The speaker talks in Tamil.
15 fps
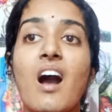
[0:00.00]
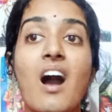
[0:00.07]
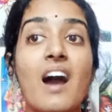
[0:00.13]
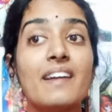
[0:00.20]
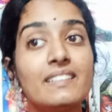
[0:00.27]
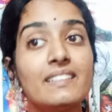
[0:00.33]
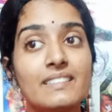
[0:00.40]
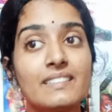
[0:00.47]

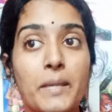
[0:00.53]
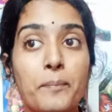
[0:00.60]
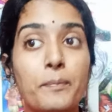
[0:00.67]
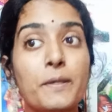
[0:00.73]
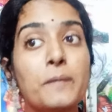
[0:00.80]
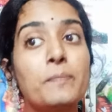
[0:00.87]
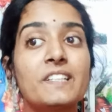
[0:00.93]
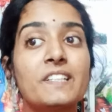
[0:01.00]

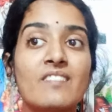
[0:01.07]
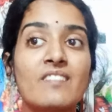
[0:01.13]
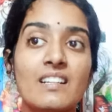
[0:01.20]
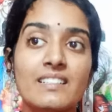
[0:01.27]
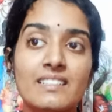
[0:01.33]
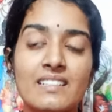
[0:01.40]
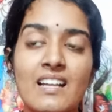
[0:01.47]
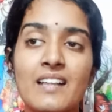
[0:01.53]
ஆருக்கு
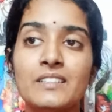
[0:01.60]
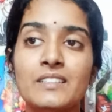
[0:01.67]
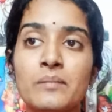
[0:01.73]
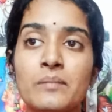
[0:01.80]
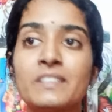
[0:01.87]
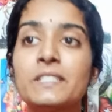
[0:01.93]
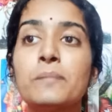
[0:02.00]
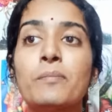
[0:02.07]
வாழ்க்கை நான்
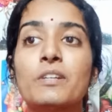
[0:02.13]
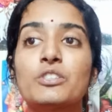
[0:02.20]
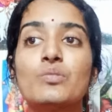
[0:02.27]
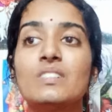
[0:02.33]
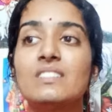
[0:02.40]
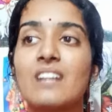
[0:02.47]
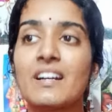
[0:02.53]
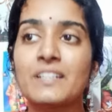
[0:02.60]
இதே மாதிரி
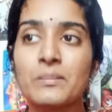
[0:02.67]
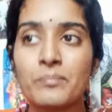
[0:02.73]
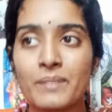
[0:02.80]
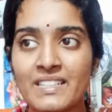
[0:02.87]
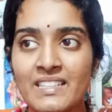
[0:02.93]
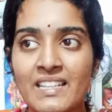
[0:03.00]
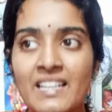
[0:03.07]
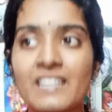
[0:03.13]
பசுவை தானம்
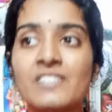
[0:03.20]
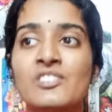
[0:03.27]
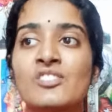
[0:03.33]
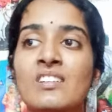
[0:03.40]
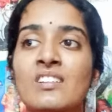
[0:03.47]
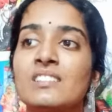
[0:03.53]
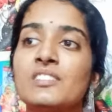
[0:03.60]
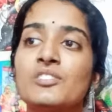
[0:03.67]
பண்ணினேன்
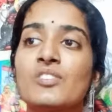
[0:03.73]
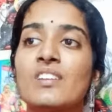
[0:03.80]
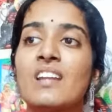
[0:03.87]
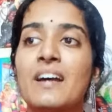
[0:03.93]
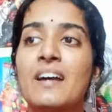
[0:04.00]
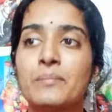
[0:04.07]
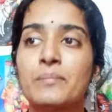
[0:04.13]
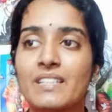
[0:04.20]
சொல்கிறது
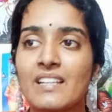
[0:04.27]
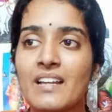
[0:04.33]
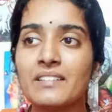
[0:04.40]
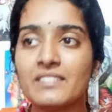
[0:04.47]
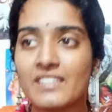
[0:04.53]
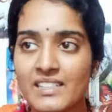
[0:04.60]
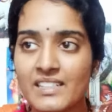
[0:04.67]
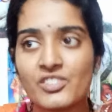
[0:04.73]
சொல்ல
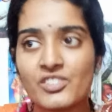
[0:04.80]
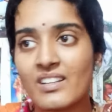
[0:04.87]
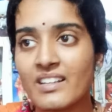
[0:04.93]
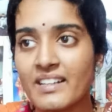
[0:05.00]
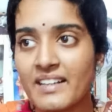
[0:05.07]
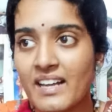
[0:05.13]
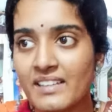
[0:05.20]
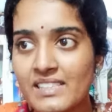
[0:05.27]
ஆரம்பிக்கிறான் மிருகன்
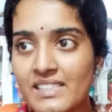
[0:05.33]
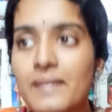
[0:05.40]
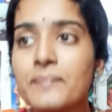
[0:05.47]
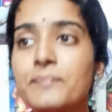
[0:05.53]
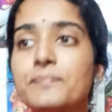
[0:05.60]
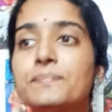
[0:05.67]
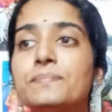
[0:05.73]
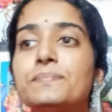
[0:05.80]
சொல்கிற ராஜா
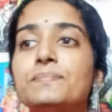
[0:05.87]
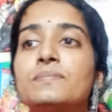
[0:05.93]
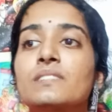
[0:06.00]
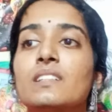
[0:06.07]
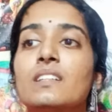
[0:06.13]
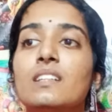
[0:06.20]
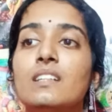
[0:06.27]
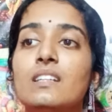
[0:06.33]

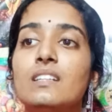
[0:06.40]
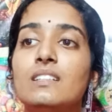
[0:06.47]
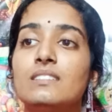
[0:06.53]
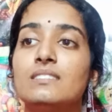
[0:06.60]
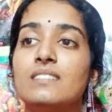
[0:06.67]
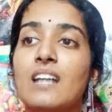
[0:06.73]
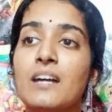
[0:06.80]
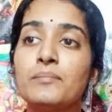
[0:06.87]

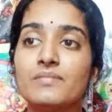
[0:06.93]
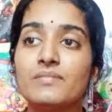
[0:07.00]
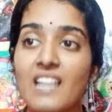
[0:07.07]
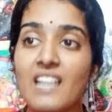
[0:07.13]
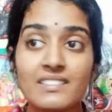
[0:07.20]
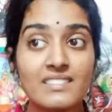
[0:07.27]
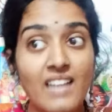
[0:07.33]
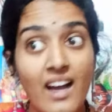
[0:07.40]
நான்
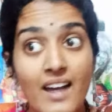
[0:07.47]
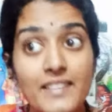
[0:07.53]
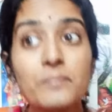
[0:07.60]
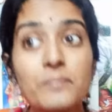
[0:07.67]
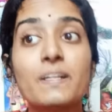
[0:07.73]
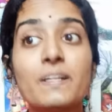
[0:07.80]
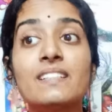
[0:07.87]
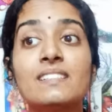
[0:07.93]
நான்
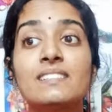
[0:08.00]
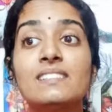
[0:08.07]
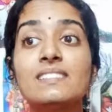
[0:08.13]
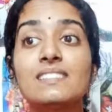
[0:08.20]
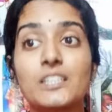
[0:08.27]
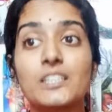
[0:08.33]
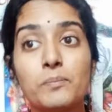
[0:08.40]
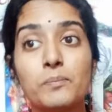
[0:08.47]
தானம் பண்ணினது
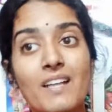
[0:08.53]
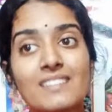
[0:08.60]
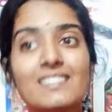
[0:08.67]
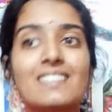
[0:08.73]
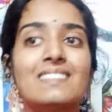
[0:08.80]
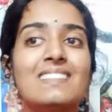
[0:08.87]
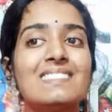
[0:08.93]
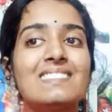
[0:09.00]

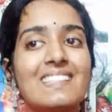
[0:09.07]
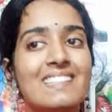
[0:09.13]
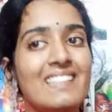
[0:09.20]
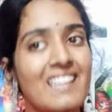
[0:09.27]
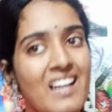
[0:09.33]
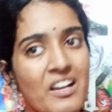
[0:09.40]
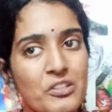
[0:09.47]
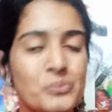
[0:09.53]
சத்பாத்திரத்தில்
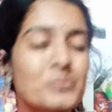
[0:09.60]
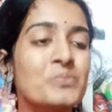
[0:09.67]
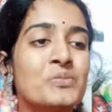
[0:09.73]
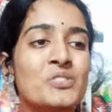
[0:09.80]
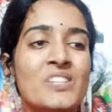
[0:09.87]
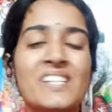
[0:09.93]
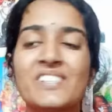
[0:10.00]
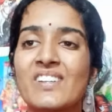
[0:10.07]
தண்ணி
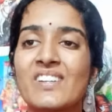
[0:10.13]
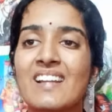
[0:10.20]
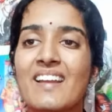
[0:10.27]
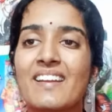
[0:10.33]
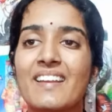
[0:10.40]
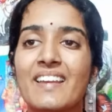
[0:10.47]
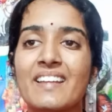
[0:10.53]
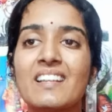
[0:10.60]
ஆக்கும்னு சொல்லி
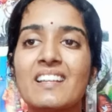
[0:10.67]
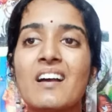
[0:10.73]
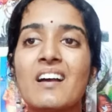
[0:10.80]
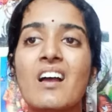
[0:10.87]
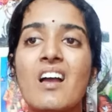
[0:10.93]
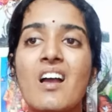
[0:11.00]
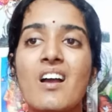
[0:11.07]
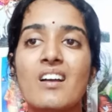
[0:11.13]
சொல்கிறேன் ஏன்னா
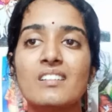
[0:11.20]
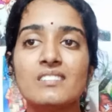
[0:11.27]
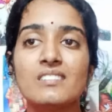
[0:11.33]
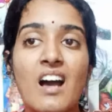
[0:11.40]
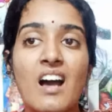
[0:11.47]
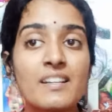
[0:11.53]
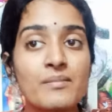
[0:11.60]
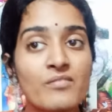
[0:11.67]

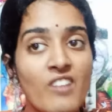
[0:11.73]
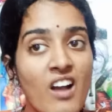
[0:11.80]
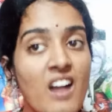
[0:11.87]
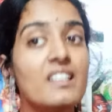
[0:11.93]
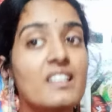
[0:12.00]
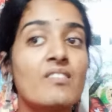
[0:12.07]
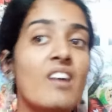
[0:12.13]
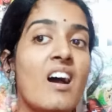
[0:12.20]
தானம்
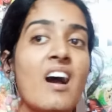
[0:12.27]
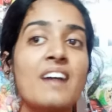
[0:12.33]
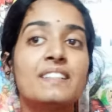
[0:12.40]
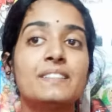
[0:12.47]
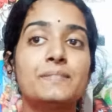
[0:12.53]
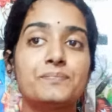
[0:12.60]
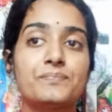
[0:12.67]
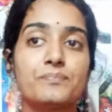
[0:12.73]
வாங்குறவா
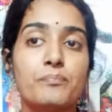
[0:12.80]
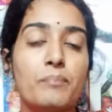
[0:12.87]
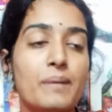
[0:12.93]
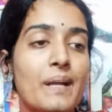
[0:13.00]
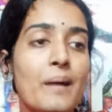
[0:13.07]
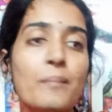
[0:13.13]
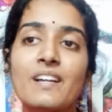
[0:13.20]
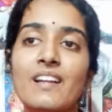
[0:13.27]
ஆறு
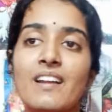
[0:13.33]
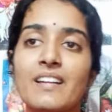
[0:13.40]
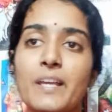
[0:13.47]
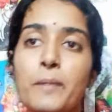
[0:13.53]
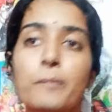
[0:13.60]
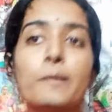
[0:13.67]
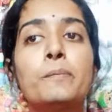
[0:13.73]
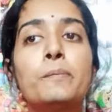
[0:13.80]
பிராமணால்
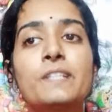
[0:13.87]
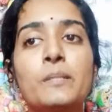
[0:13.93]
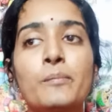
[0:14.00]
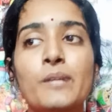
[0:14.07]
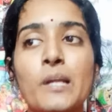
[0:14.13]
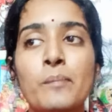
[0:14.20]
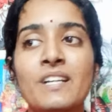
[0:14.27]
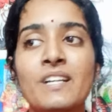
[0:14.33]
எப்பேற்பட்ட
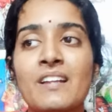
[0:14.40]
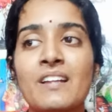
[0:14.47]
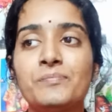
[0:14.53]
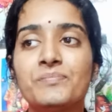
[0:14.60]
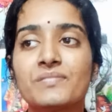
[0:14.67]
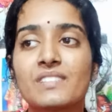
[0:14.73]
பிராமணால்